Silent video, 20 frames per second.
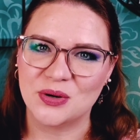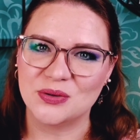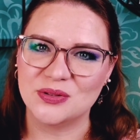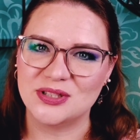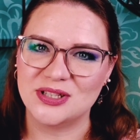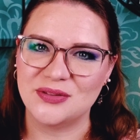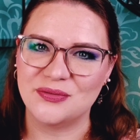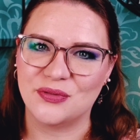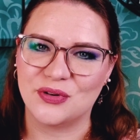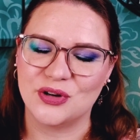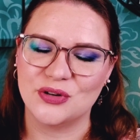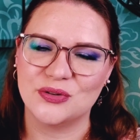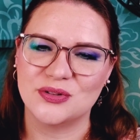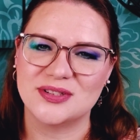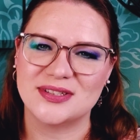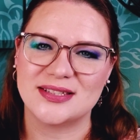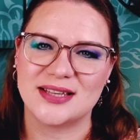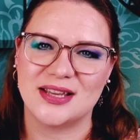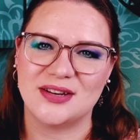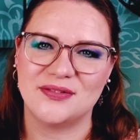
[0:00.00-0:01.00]
und die wollen
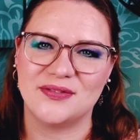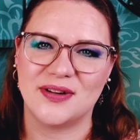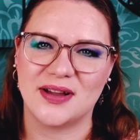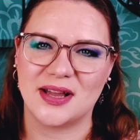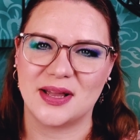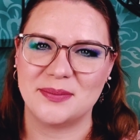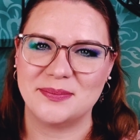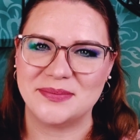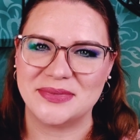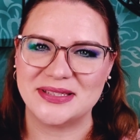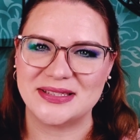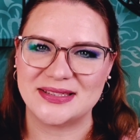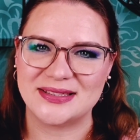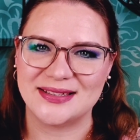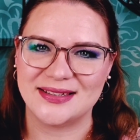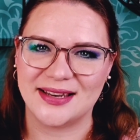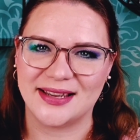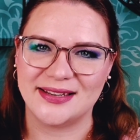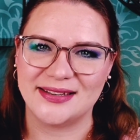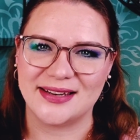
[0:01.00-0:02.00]
uns einfach ein
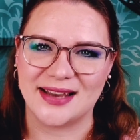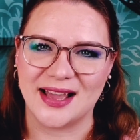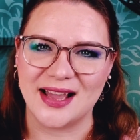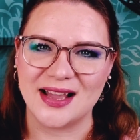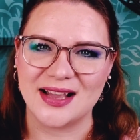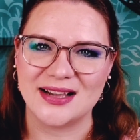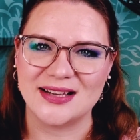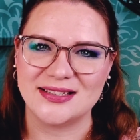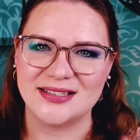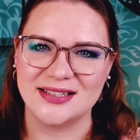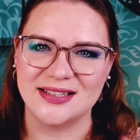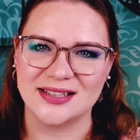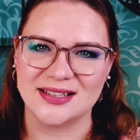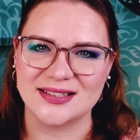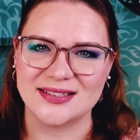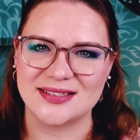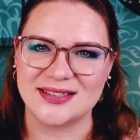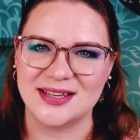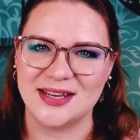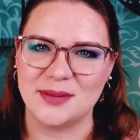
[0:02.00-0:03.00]
bisschen ein
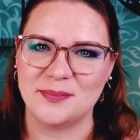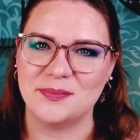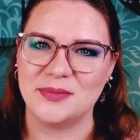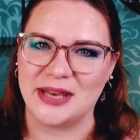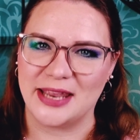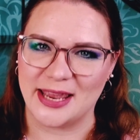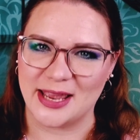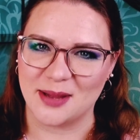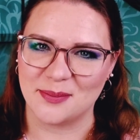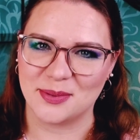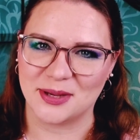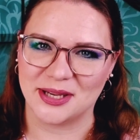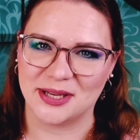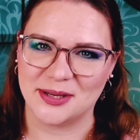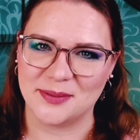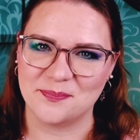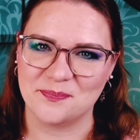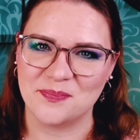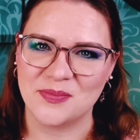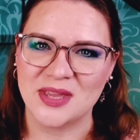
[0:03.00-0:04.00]
nachhaltigeres Leben näher
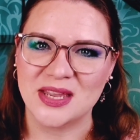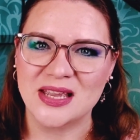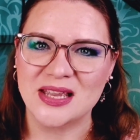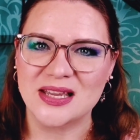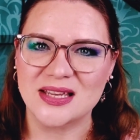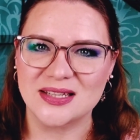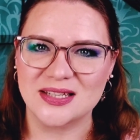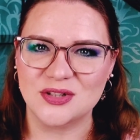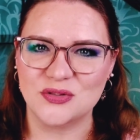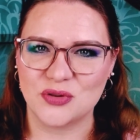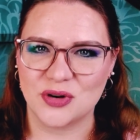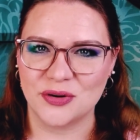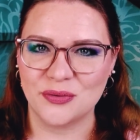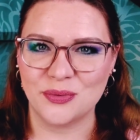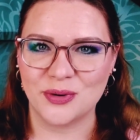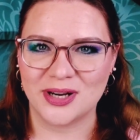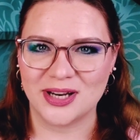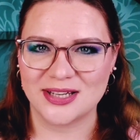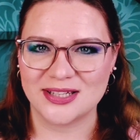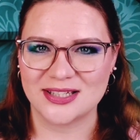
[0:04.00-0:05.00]
bringen. Die
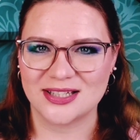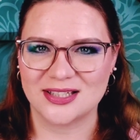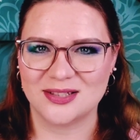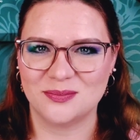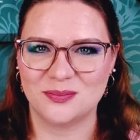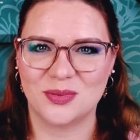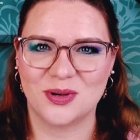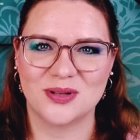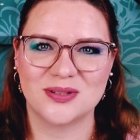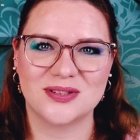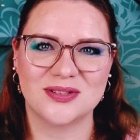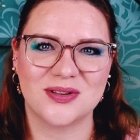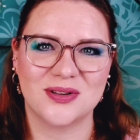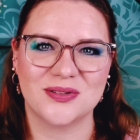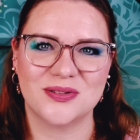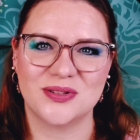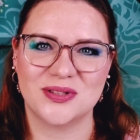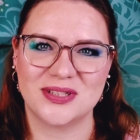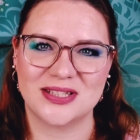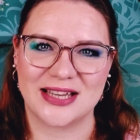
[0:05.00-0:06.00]
Trendweather Trendbox
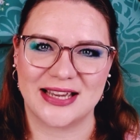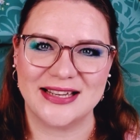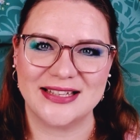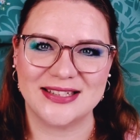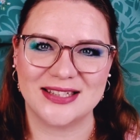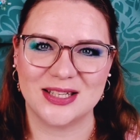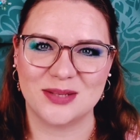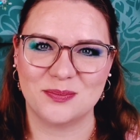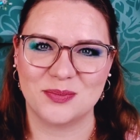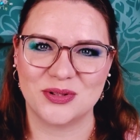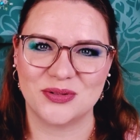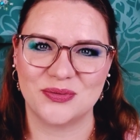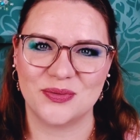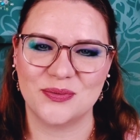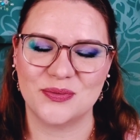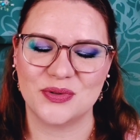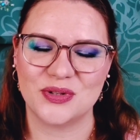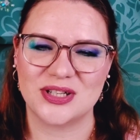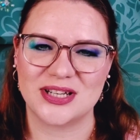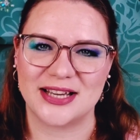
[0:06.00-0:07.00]
kostet 30 bis
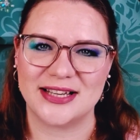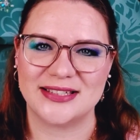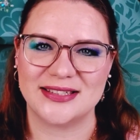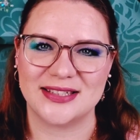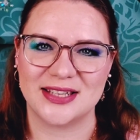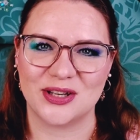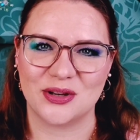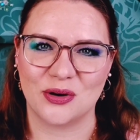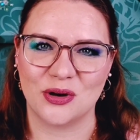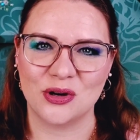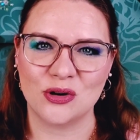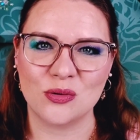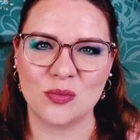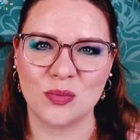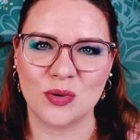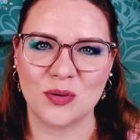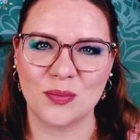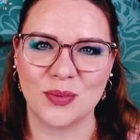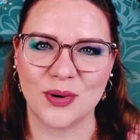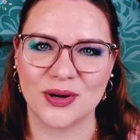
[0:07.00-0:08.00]
35 Euro
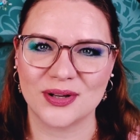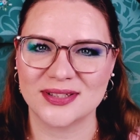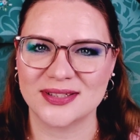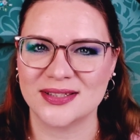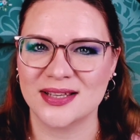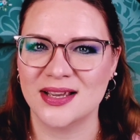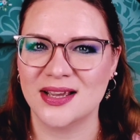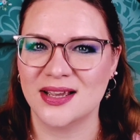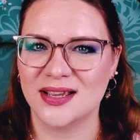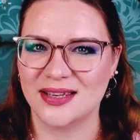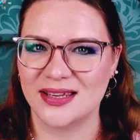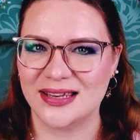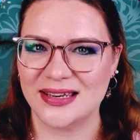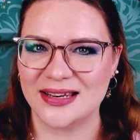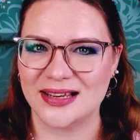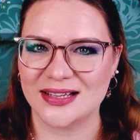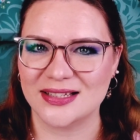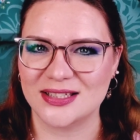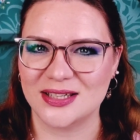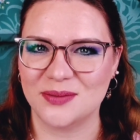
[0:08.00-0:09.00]
pro Box, je
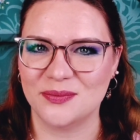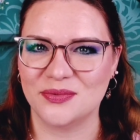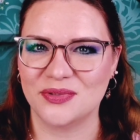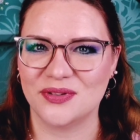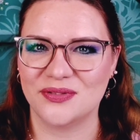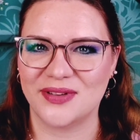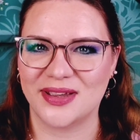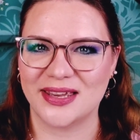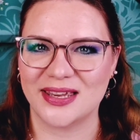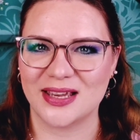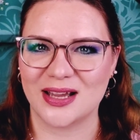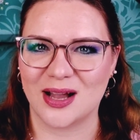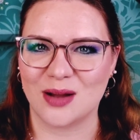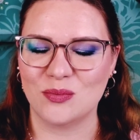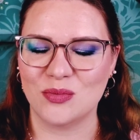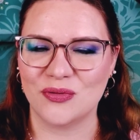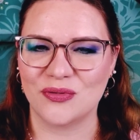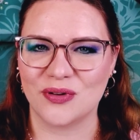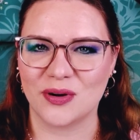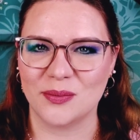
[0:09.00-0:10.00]
nachdem für welche
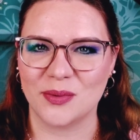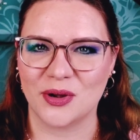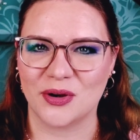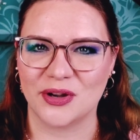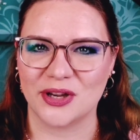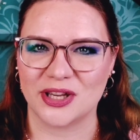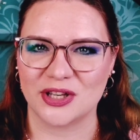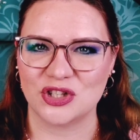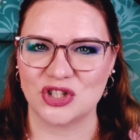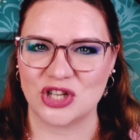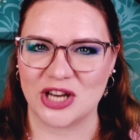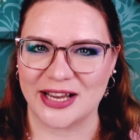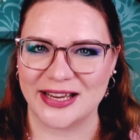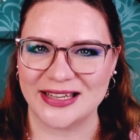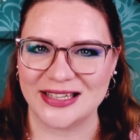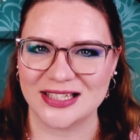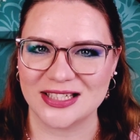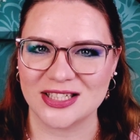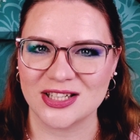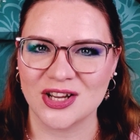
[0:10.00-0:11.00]
Abo-Form ihr euch
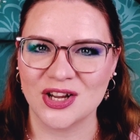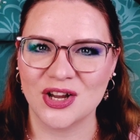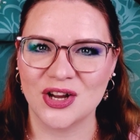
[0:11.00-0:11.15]
entscheidet